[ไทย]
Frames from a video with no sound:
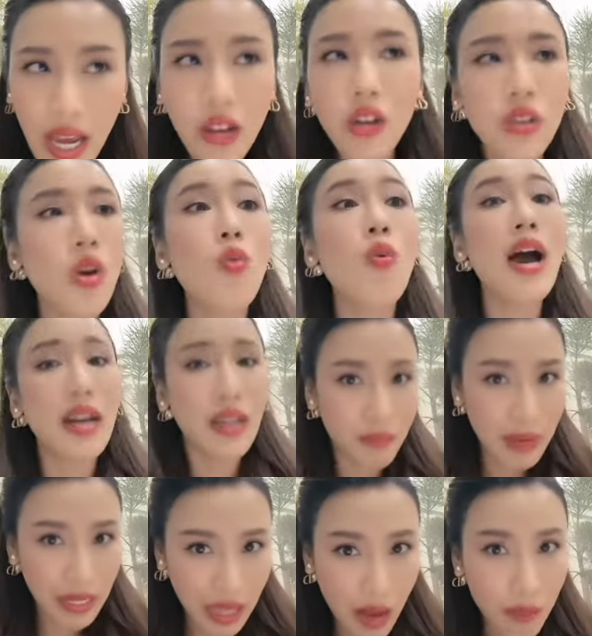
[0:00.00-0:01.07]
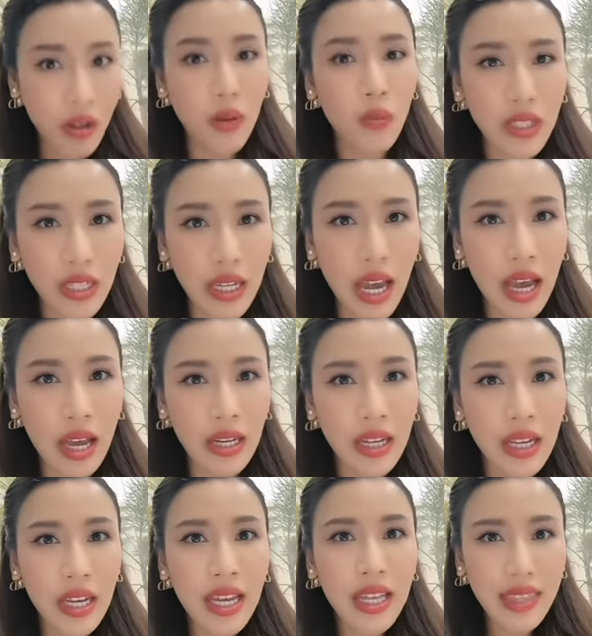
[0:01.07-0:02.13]
ตอนนี้ก็ต้องว่ากันไปตามกระบวนการ
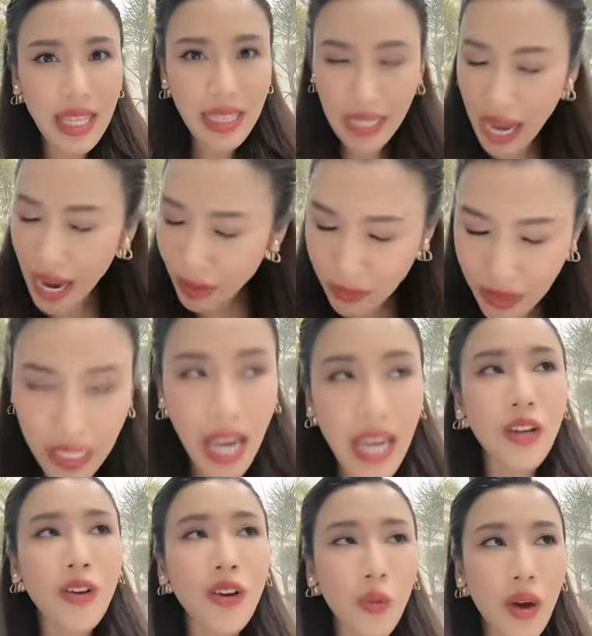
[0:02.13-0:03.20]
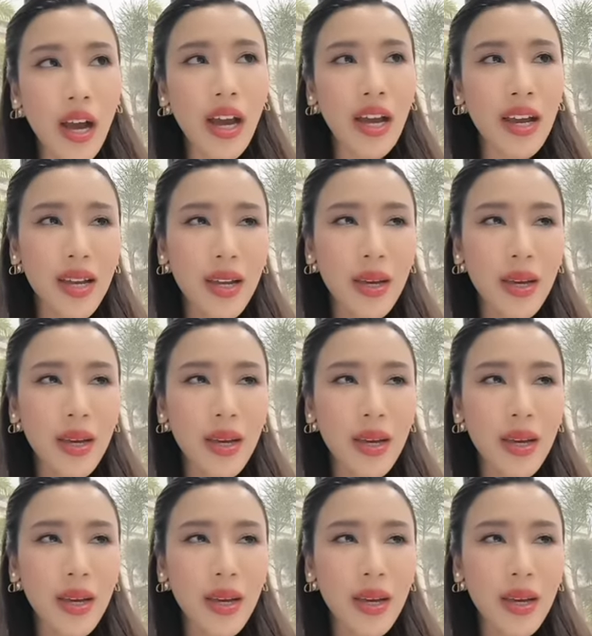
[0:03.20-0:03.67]
แต่ถามใจหน่อยว่า